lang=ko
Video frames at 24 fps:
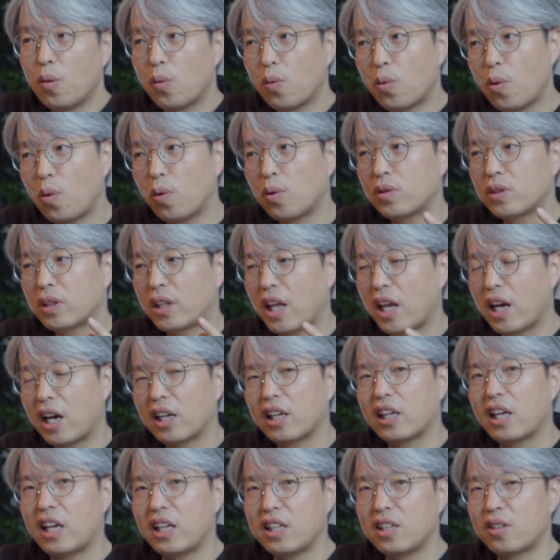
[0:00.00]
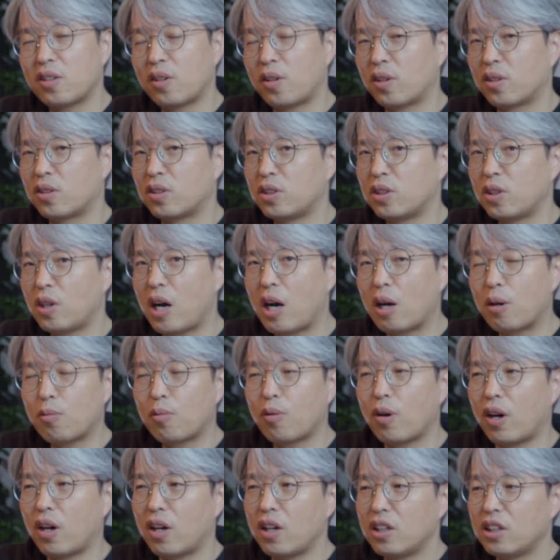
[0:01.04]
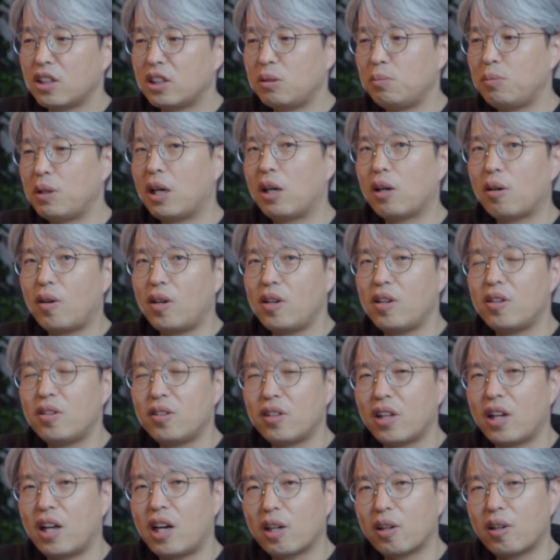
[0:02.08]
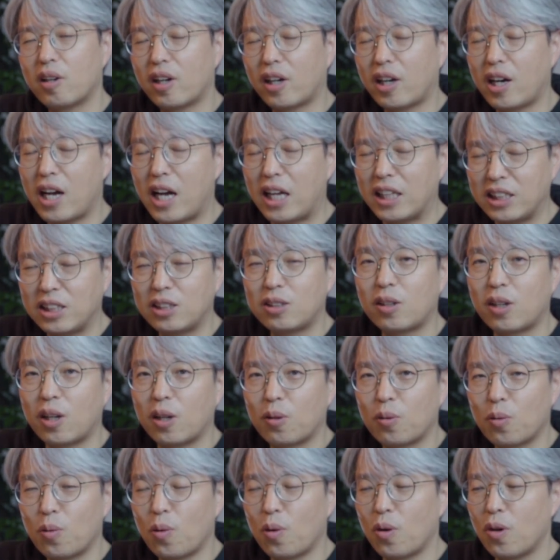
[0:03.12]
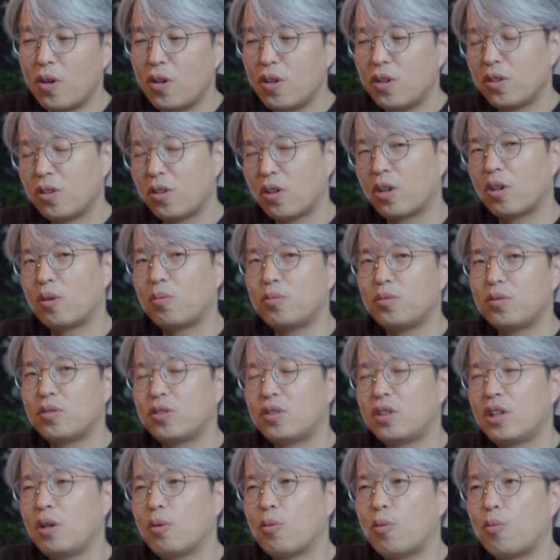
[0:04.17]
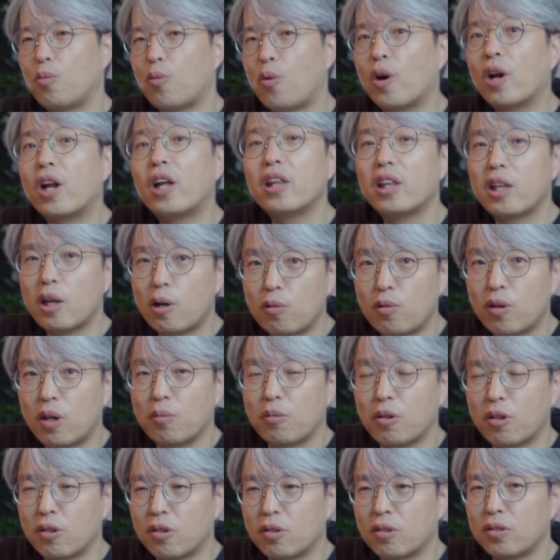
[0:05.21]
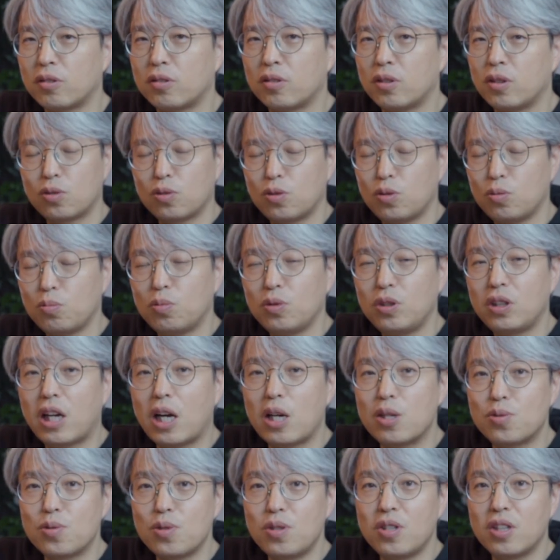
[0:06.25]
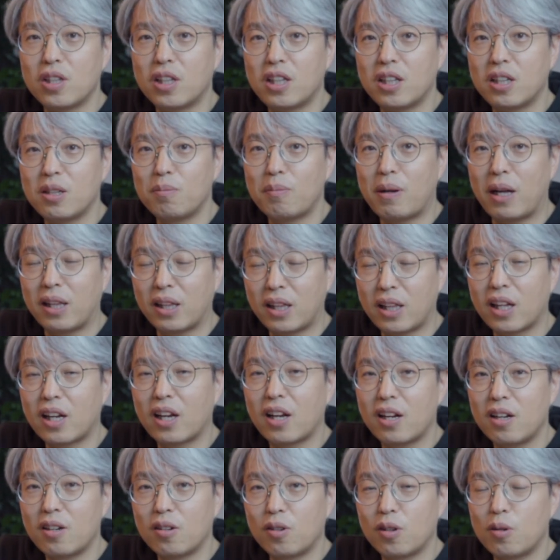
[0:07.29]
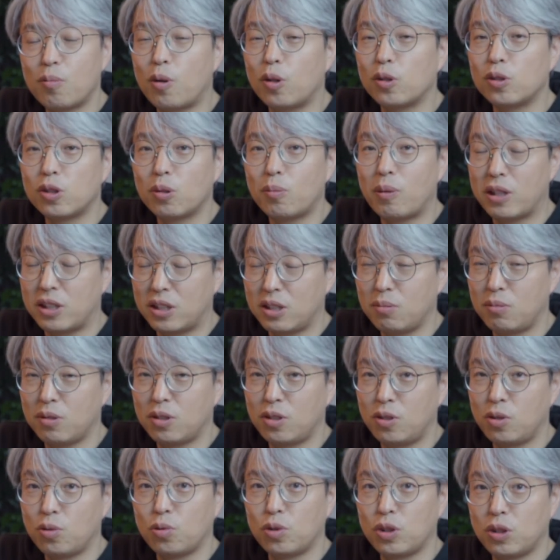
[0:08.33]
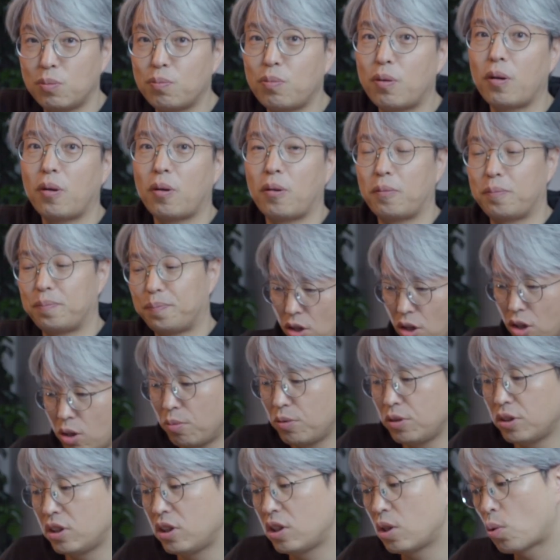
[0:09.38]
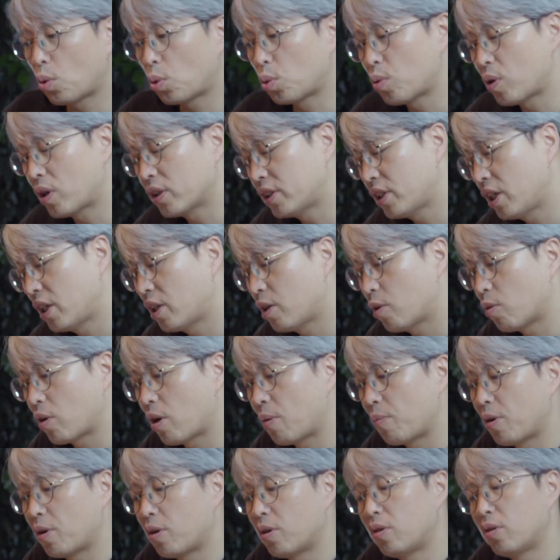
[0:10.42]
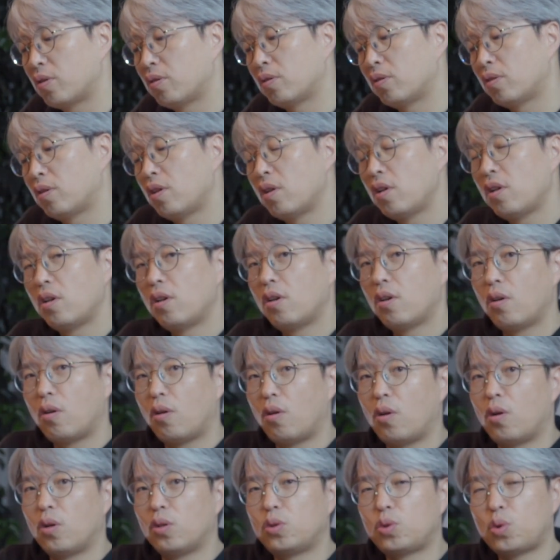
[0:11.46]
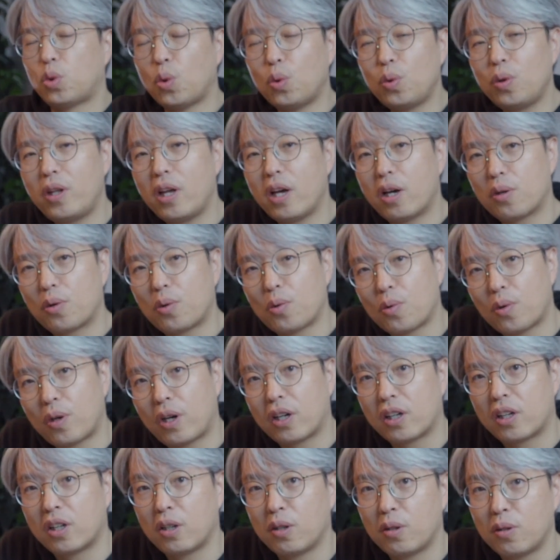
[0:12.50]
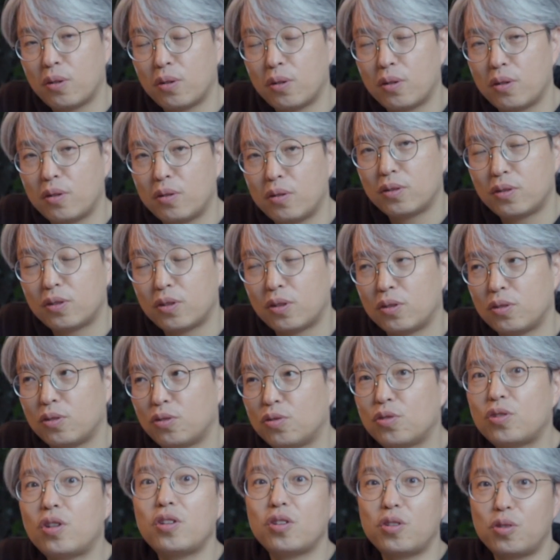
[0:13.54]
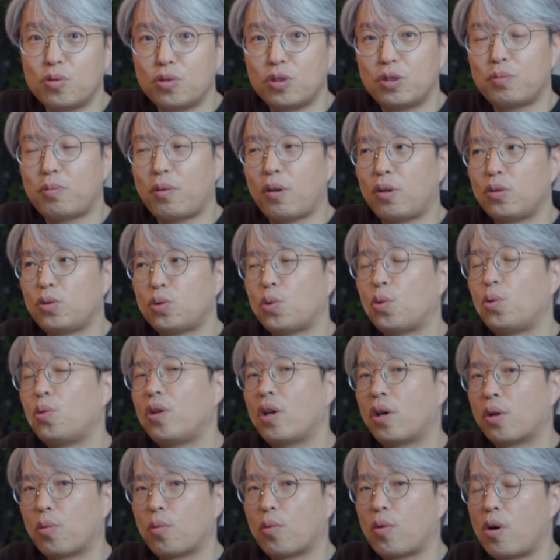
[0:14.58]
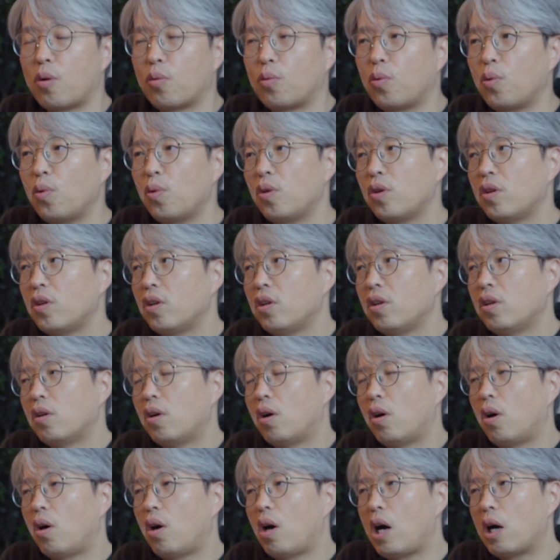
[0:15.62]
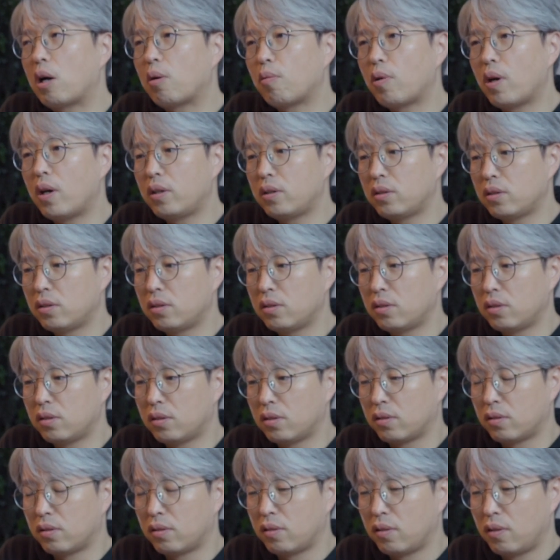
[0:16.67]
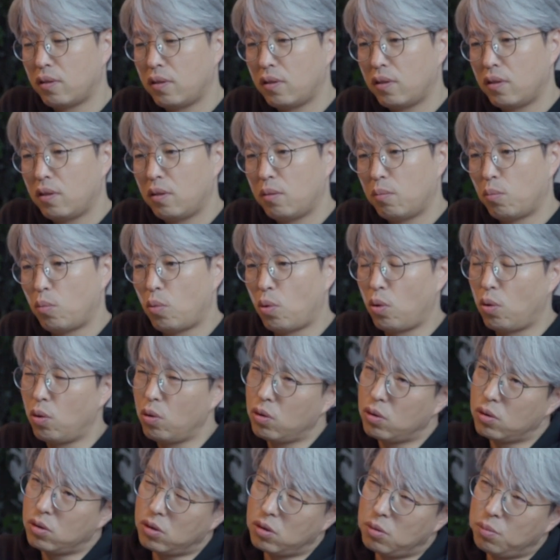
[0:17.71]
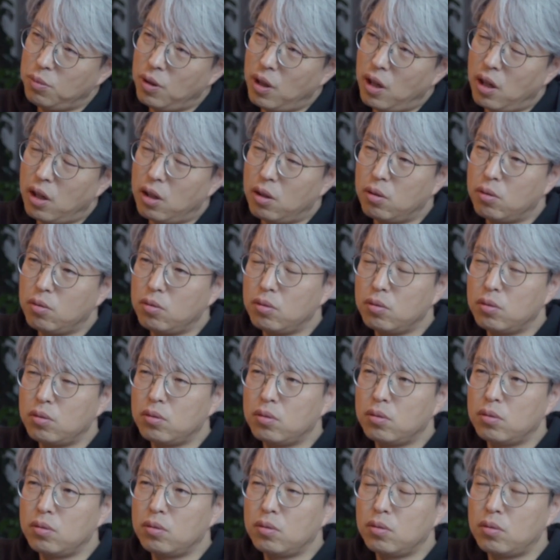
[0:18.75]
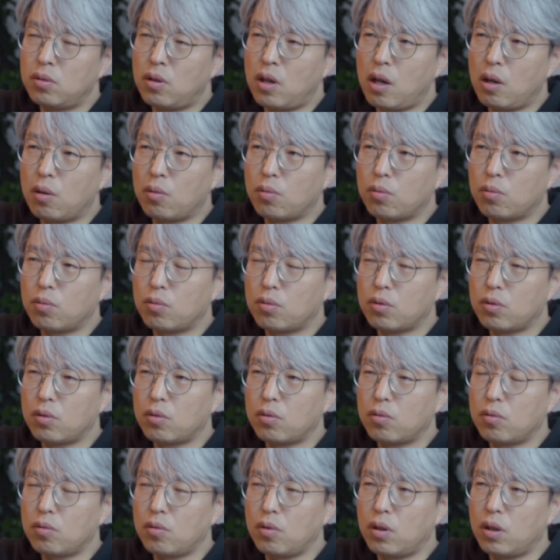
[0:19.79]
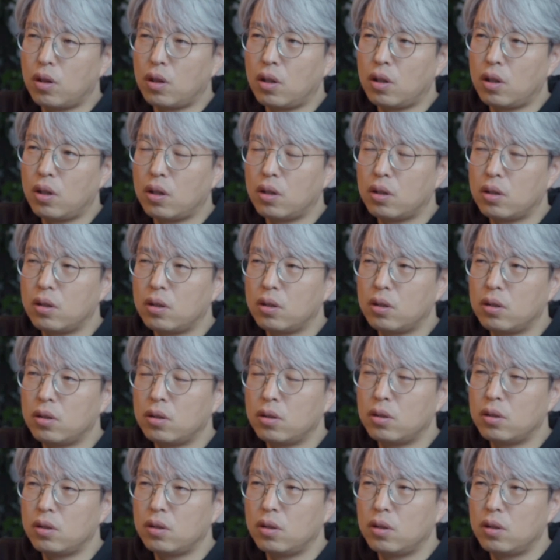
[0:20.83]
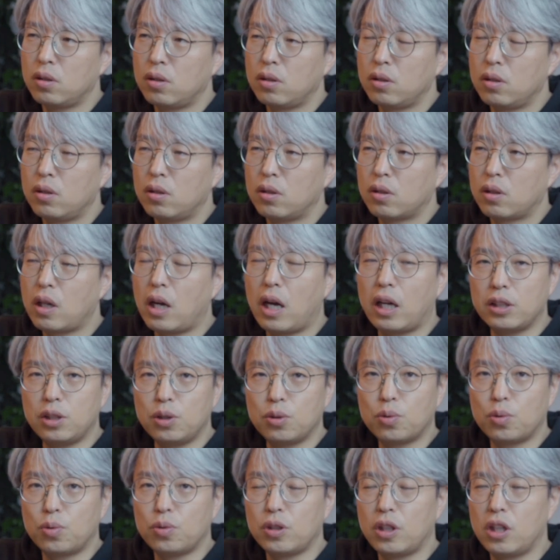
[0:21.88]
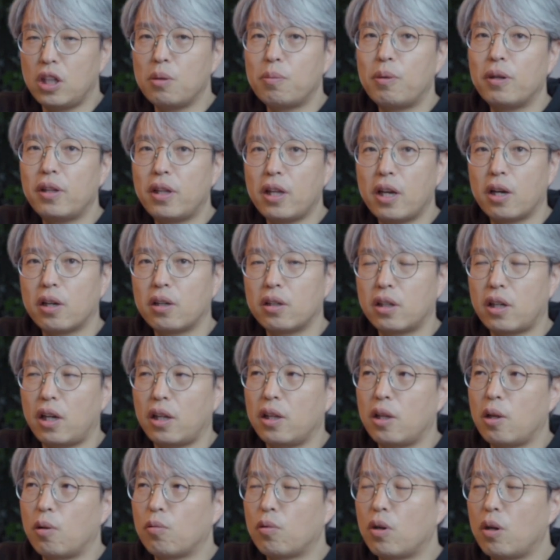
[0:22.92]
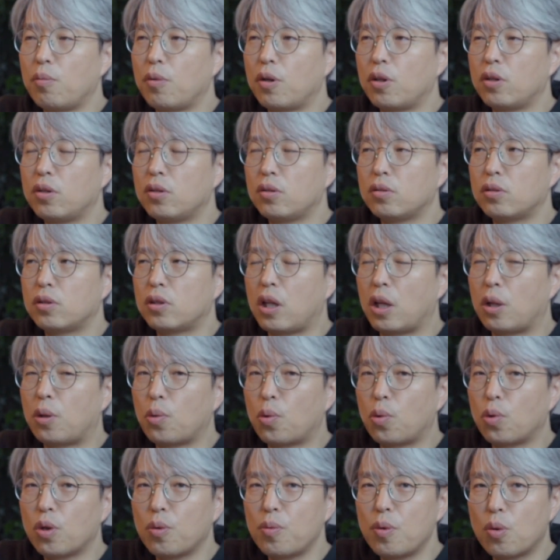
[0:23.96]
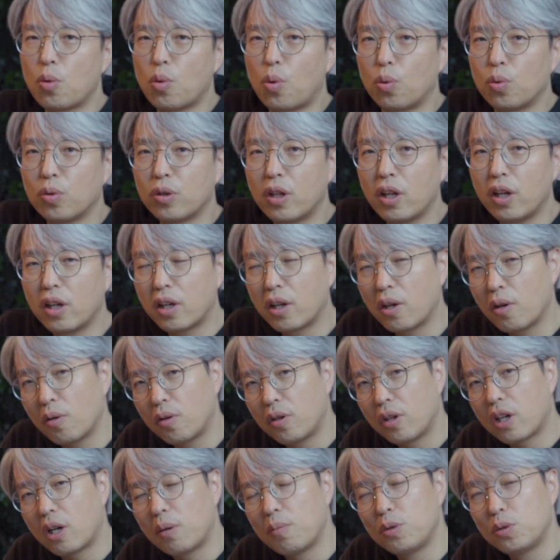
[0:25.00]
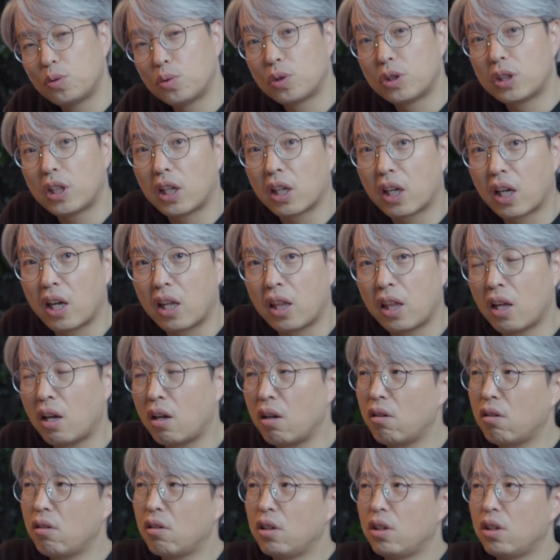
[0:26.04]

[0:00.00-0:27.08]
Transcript: 꼭 대학이 아니더라도 그 학과 음향 관련된 학과가 아니더라도 여러분들이 원한다고 하면은 충분히 갈 수 있는 길은 많다라는 걸 먼저 말씀을 드리고 싶어요. 여러분들이 이제 고등학생이라고 하면은 어, 좋은 대학교 가기를 전 추천드리고 싶어요. 좋은 대학교 가고 어, 학과는 뭐 음향학과를 가 아니고 그냥 일반 대학을 간다고 하면은 되도록이면 공대 계열에 가면 좋지 않겠나?